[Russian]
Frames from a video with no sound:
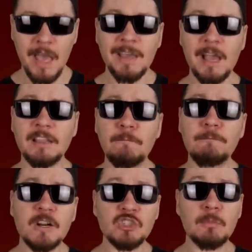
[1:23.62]
Когда в
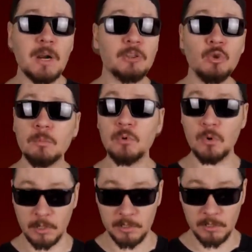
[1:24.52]
вашем родном
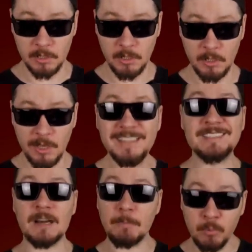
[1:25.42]
городе из
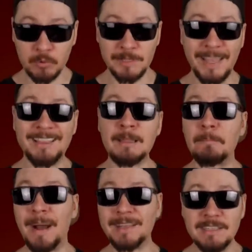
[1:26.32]
работы. Это
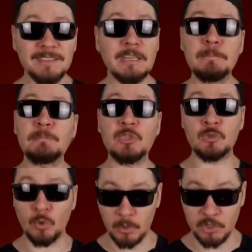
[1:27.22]
магнит и
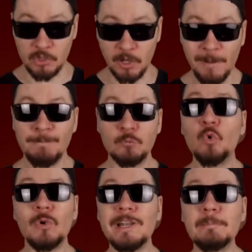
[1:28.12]
пятерочка.
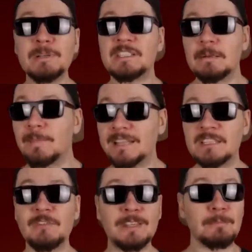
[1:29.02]
Ну, либо снимать
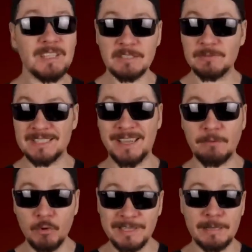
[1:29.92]
цвет мед с
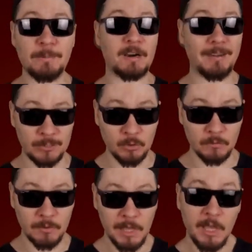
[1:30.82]
высоковольтных проводов.
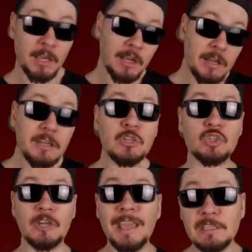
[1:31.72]
Или
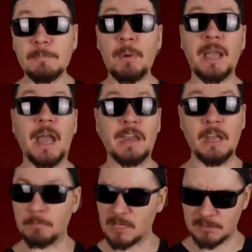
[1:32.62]
езжайте
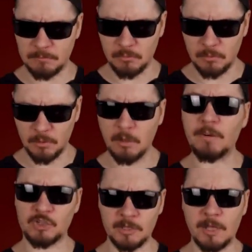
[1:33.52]
покорять Москву.
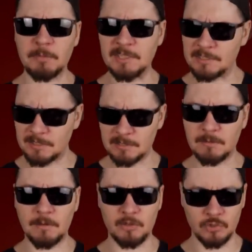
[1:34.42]
Вас же там,
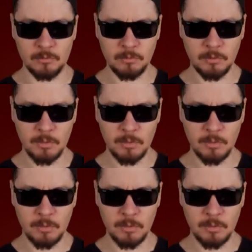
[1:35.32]
естественно, ждут.